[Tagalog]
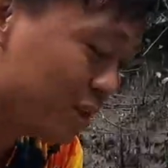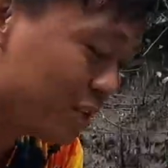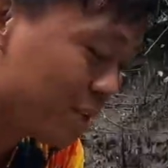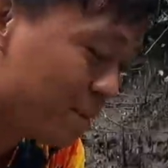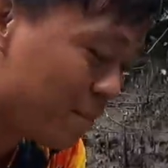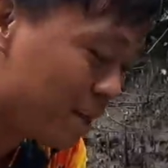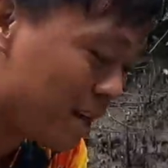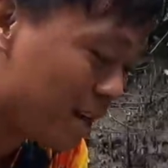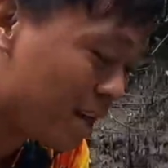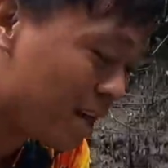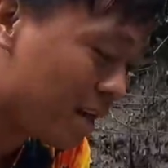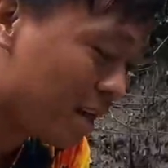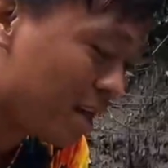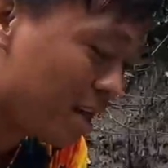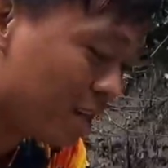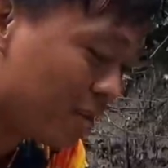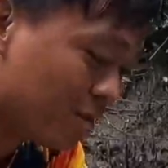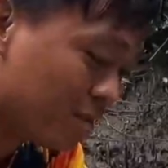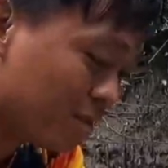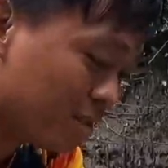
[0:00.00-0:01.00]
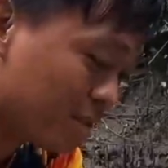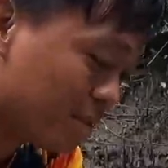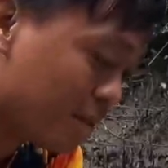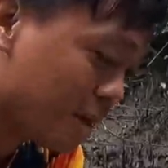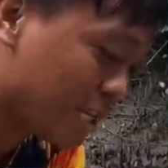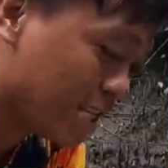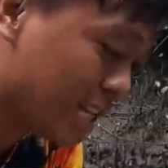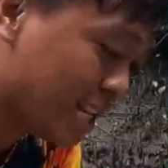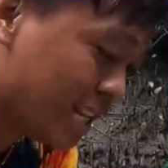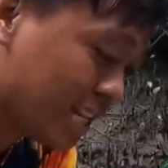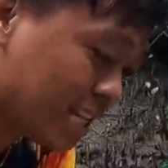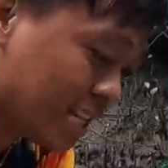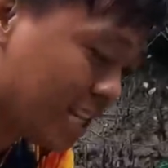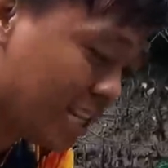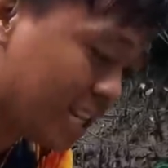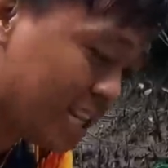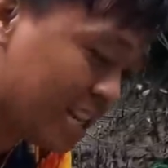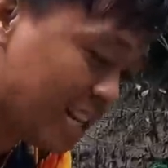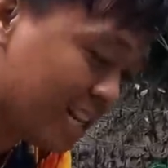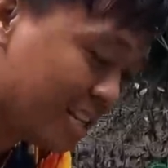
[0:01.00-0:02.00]
pero sa mga ano, sa mga
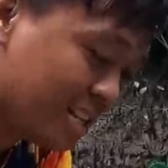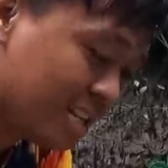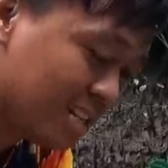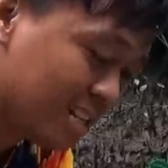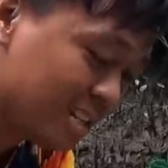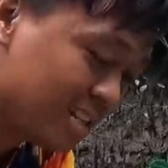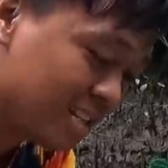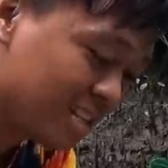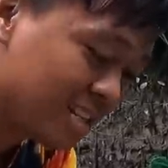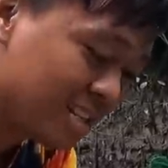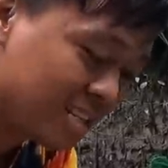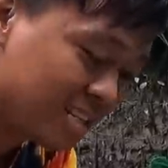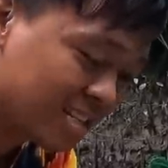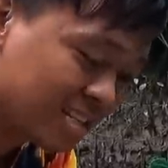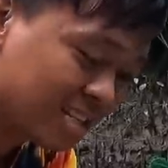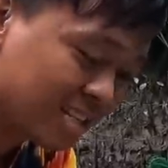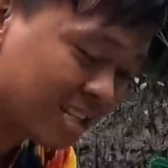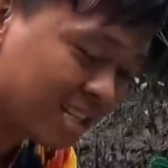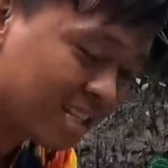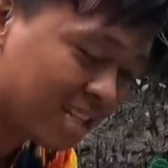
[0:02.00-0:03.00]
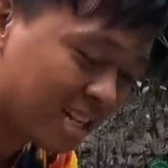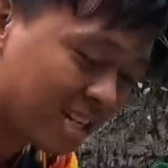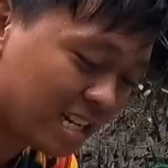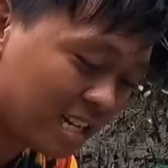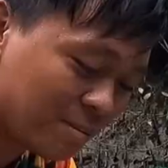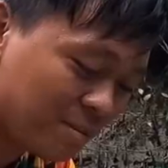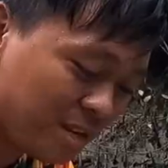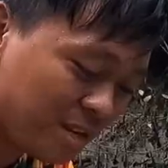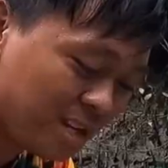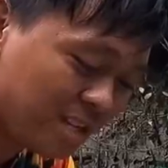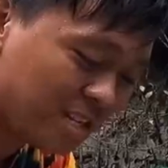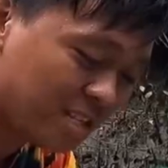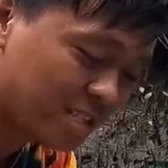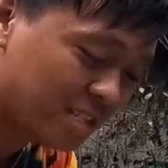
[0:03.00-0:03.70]
salida-salida, Marim, kita na kami.